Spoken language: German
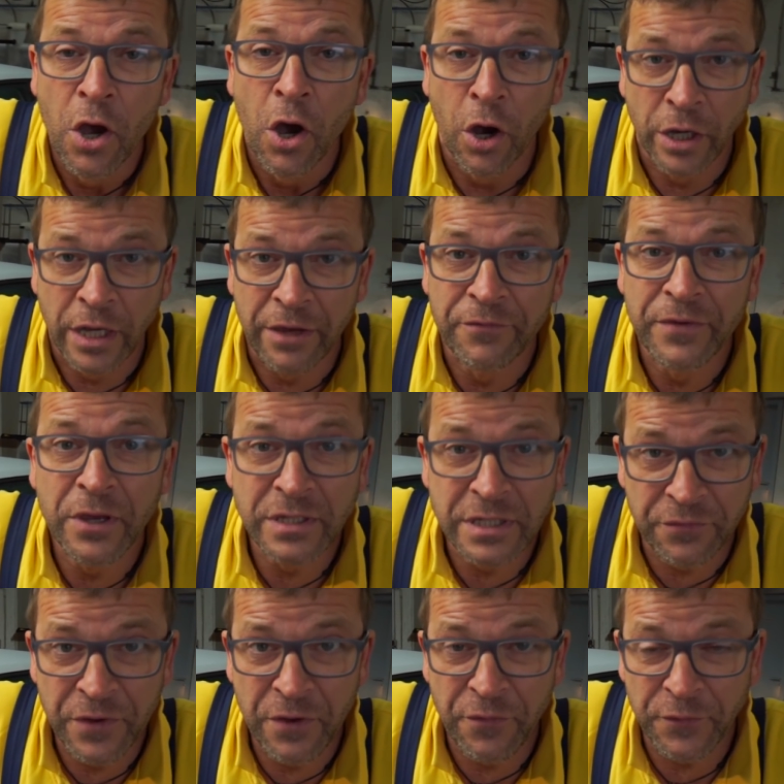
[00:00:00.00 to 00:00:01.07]
Okay, wir haben uns
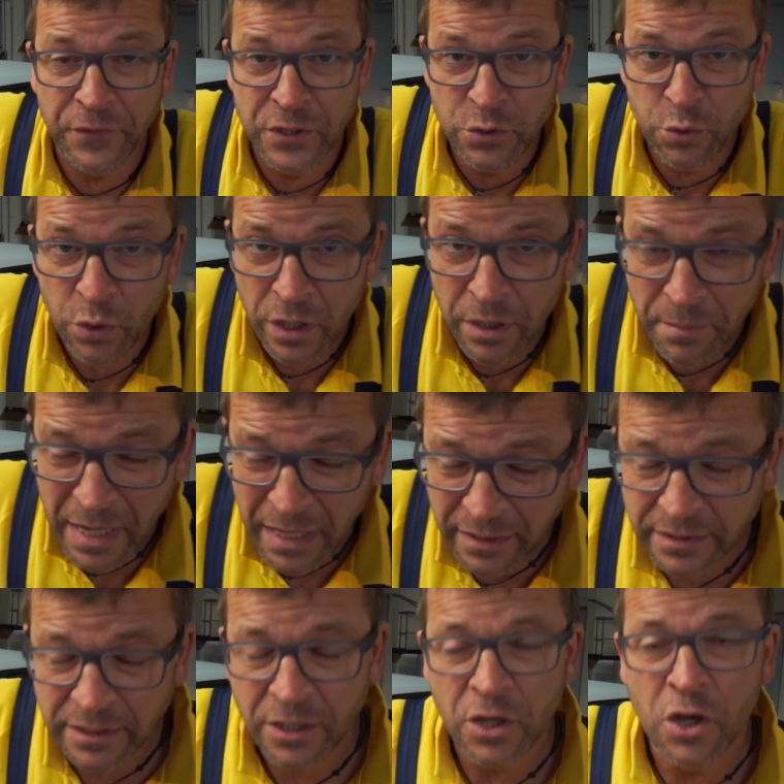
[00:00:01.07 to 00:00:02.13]
auf jeden Fall auf die Suche gemacht
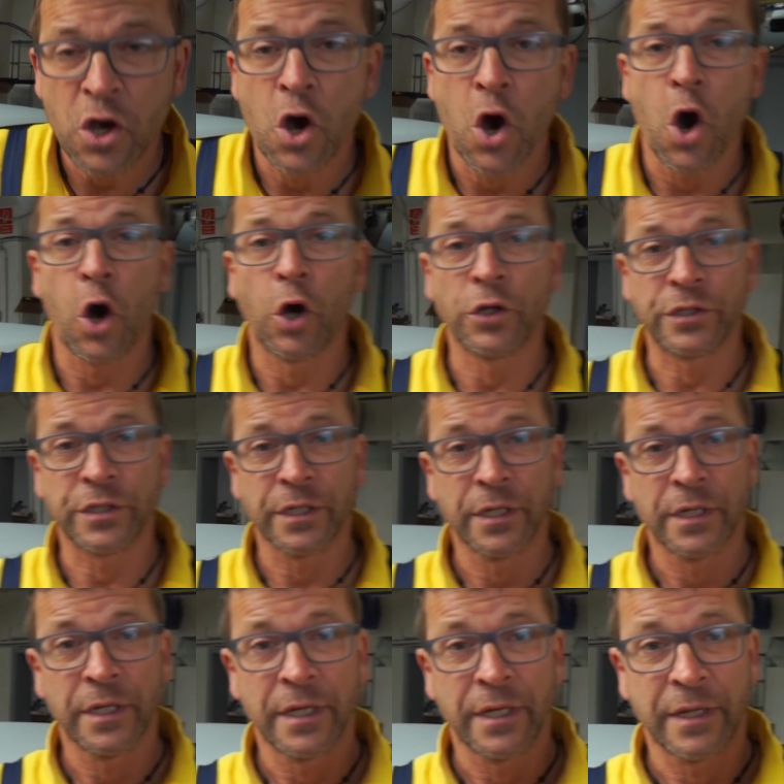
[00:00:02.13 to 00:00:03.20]
und
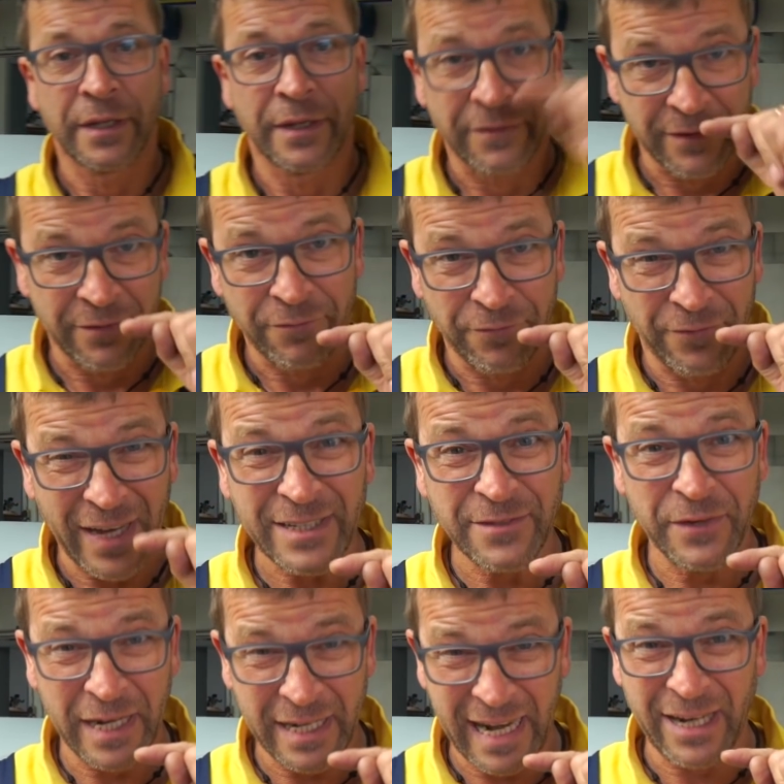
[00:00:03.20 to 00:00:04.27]
was
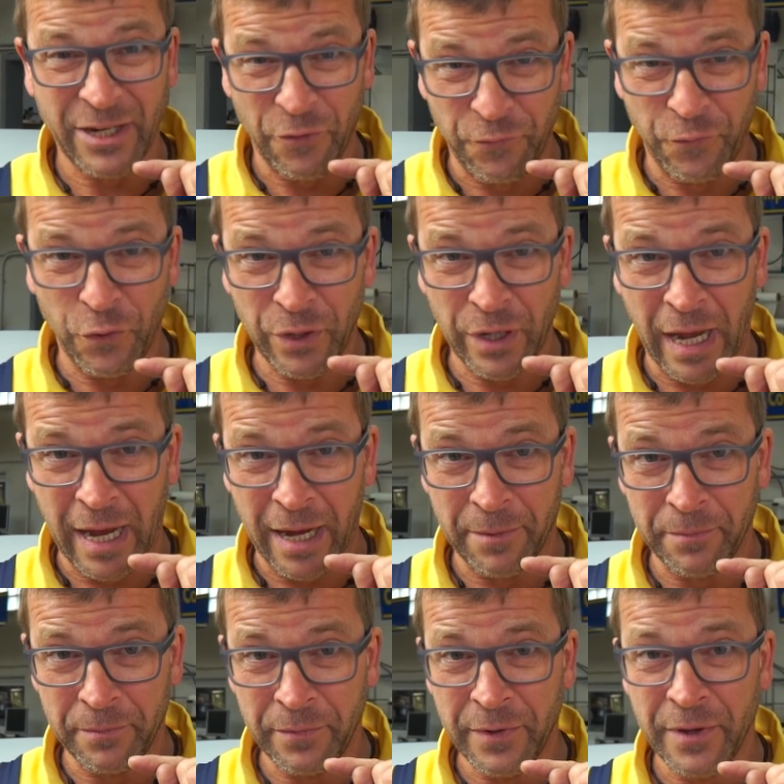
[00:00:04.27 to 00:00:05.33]
wir dann gefunden
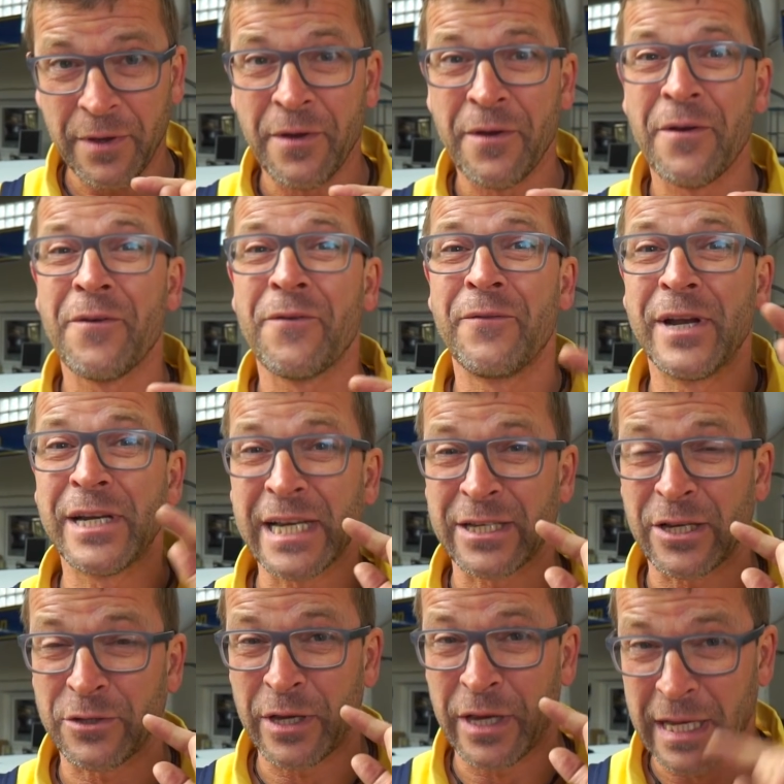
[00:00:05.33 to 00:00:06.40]
haben, will ich
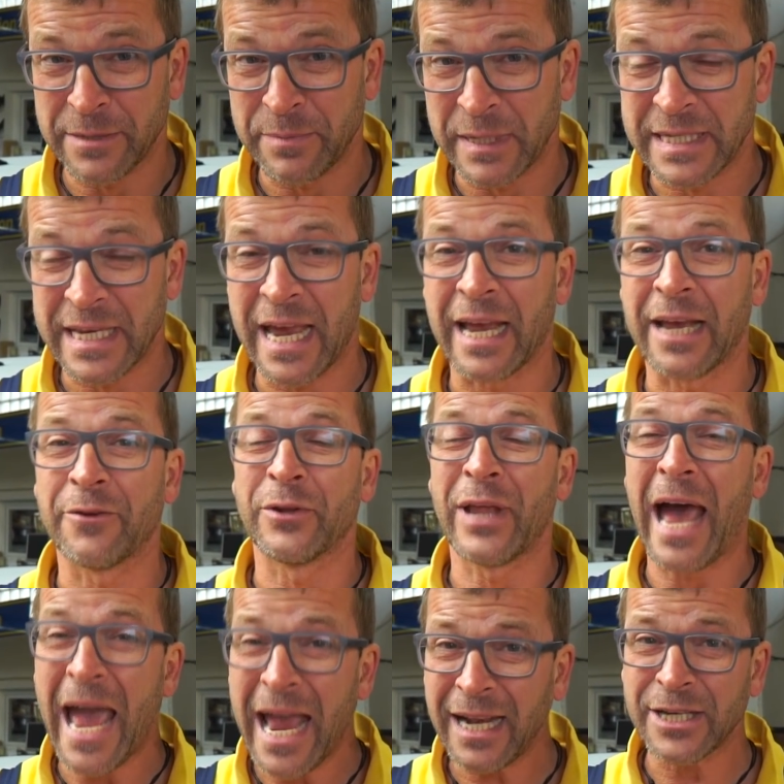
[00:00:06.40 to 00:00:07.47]
jetzt, jetzt mal zeigen. Und
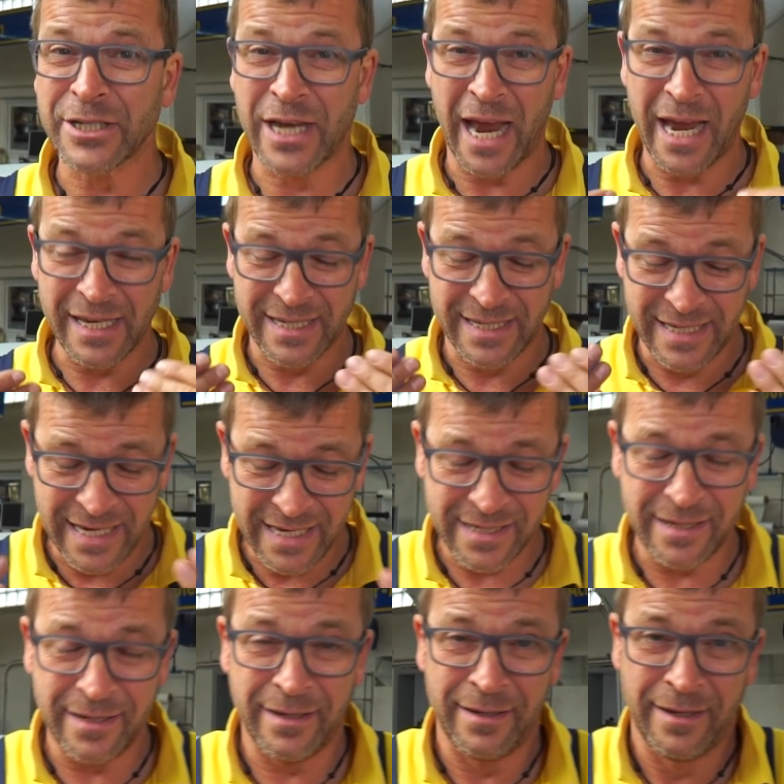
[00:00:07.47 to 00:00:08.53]
eigentlich heißt
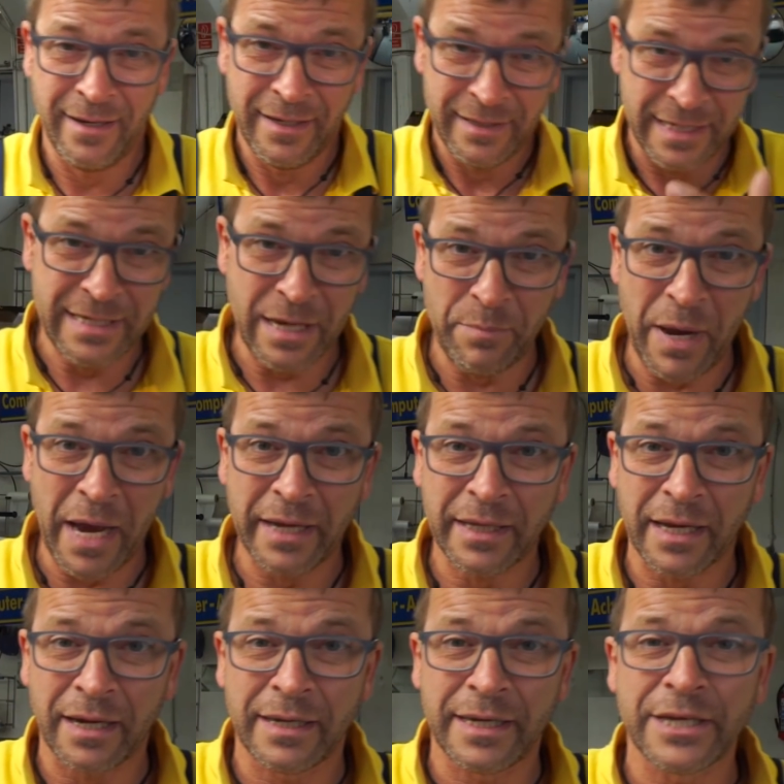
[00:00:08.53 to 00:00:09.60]
diese, dieser
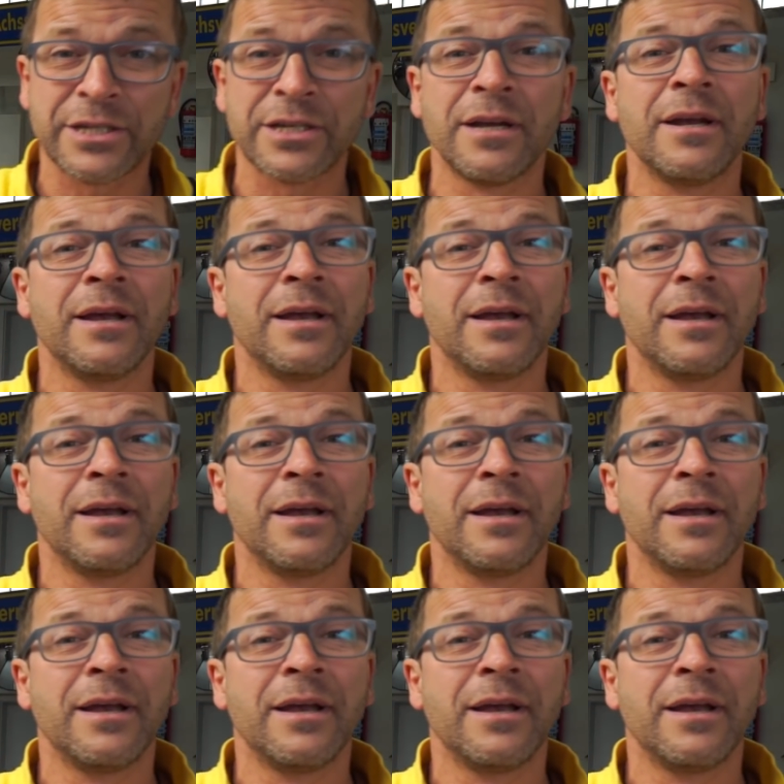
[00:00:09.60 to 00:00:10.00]
Beitrag nicht,